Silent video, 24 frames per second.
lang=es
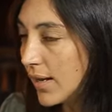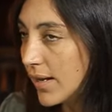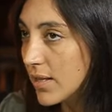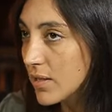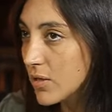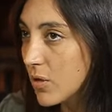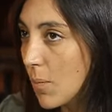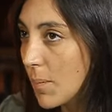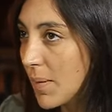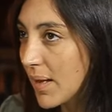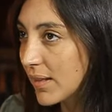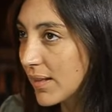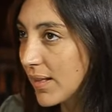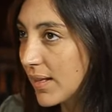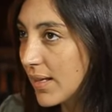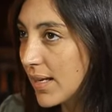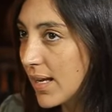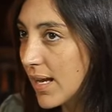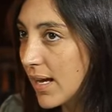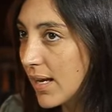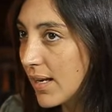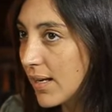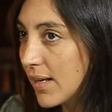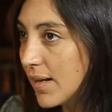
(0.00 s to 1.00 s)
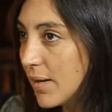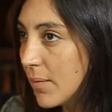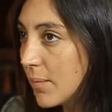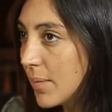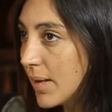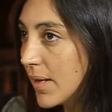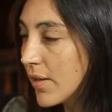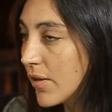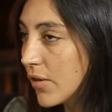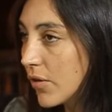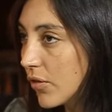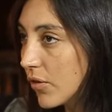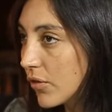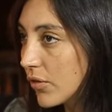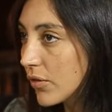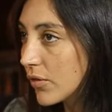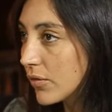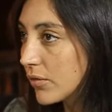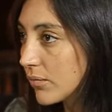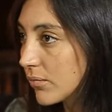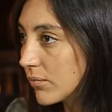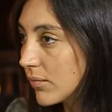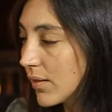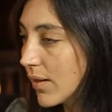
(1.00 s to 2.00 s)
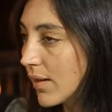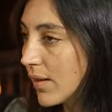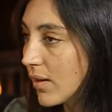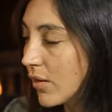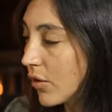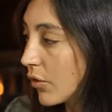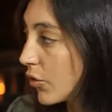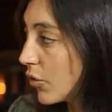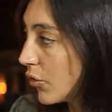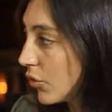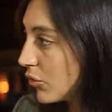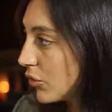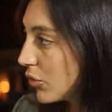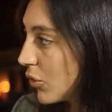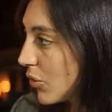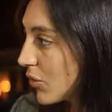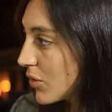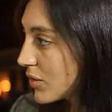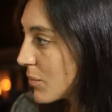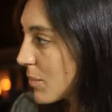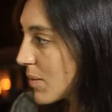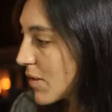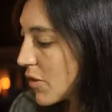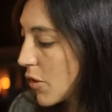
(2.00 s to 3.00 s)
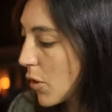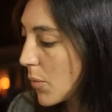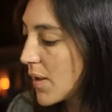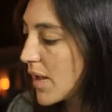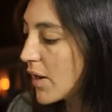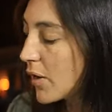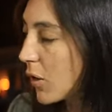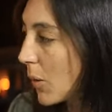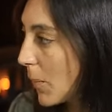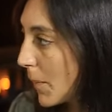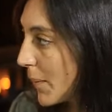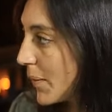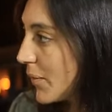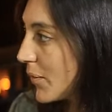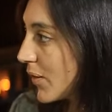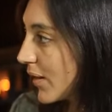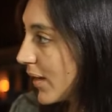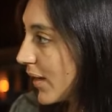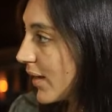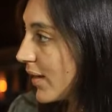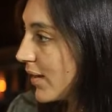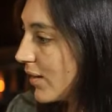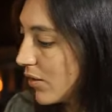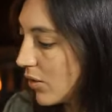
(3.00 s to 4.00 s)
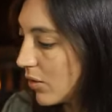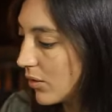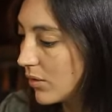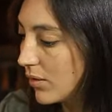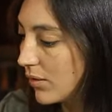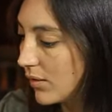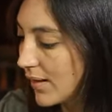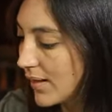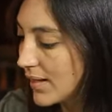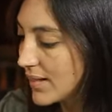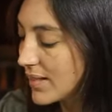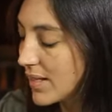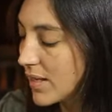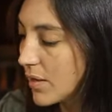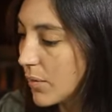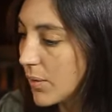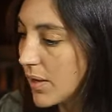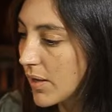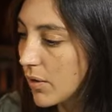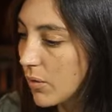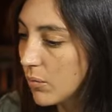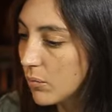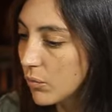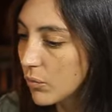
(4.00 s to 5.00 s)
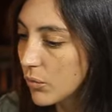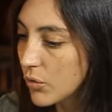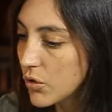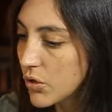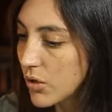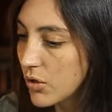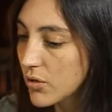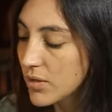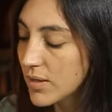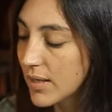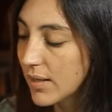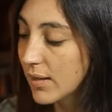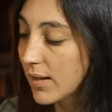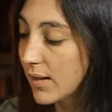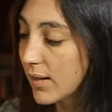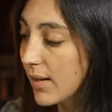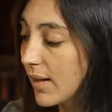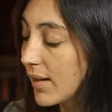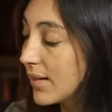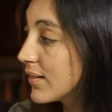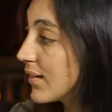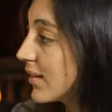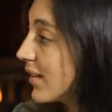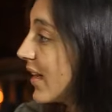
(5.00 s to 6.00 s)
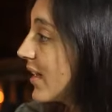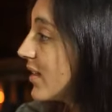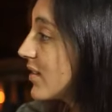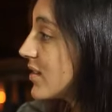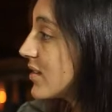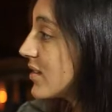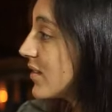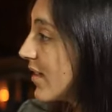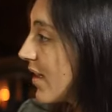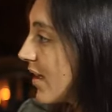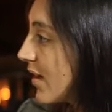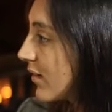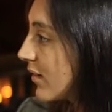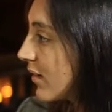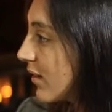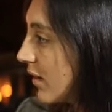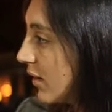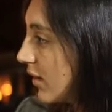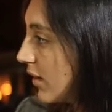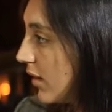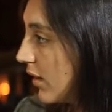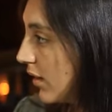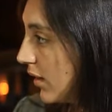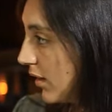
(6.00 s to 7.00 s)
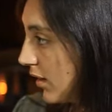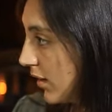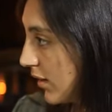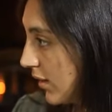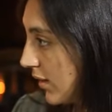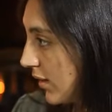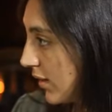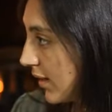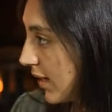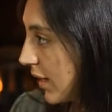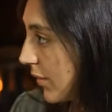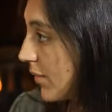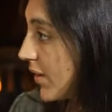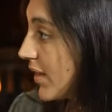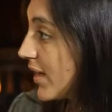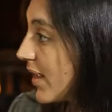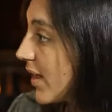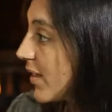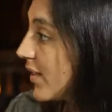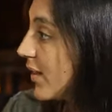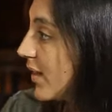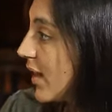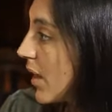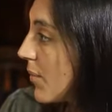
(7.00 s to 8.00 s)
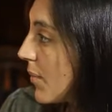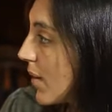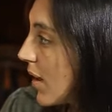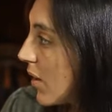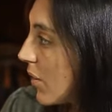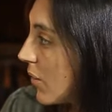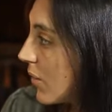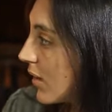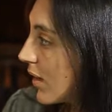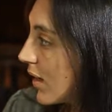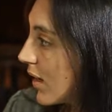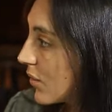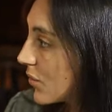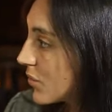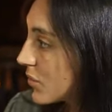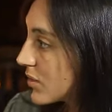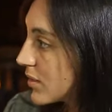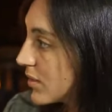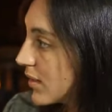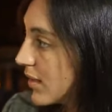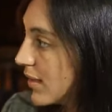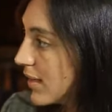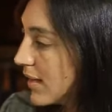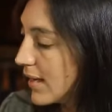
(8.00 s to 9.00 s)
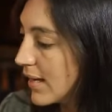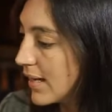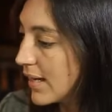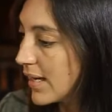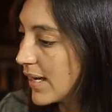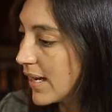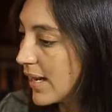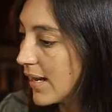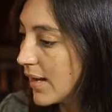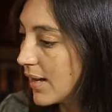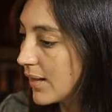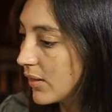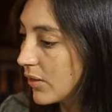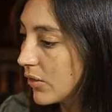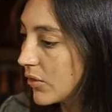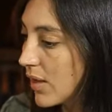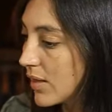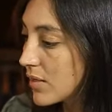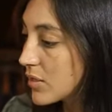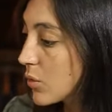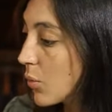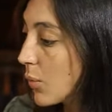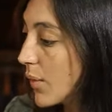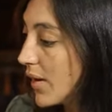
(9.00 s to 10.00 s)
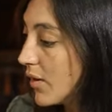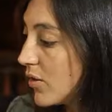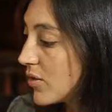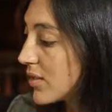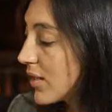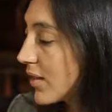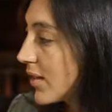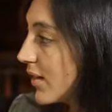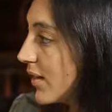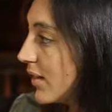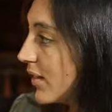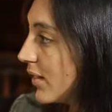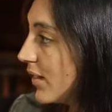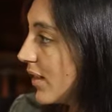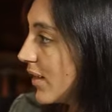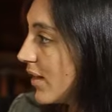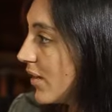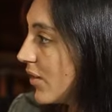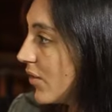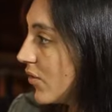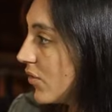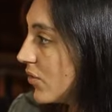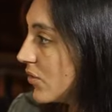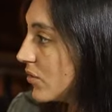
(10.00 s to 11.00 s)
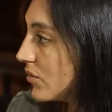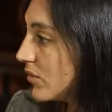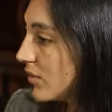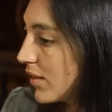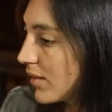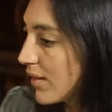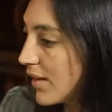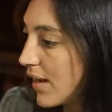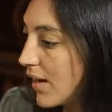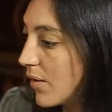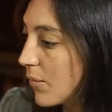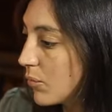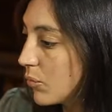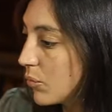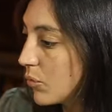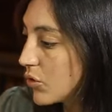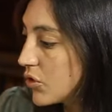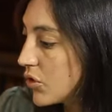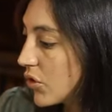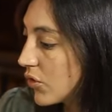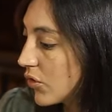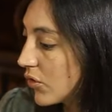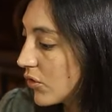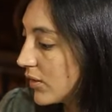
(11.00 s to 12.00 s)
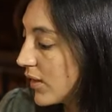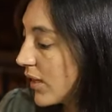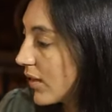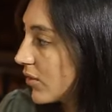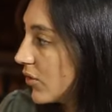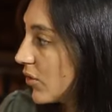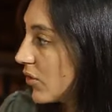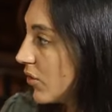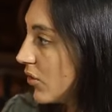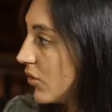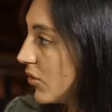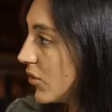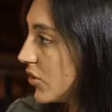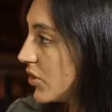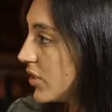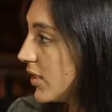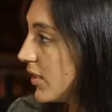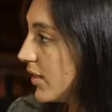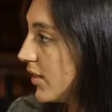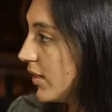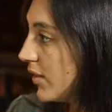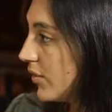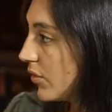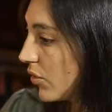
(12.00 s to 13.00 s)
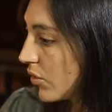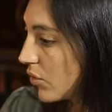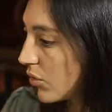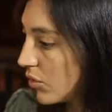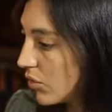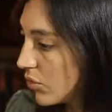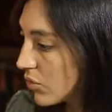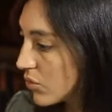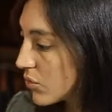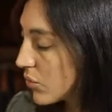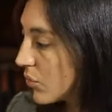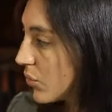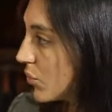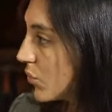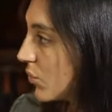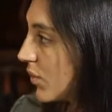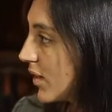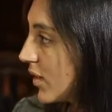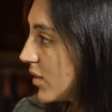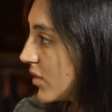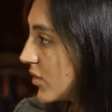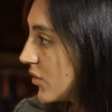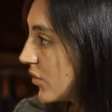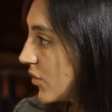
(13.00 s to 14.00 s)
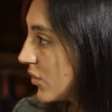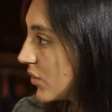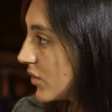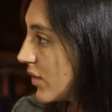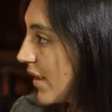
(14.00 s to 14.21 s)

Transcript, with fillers: esos materiales medios eh, rotos medios viejos, pero que les sirvieron mucho a los artistas. Greg Stern, que venía de la Bauhaus, y a su vez los argentinos tenían mucho contacto con los chilenos, con los uruguayos.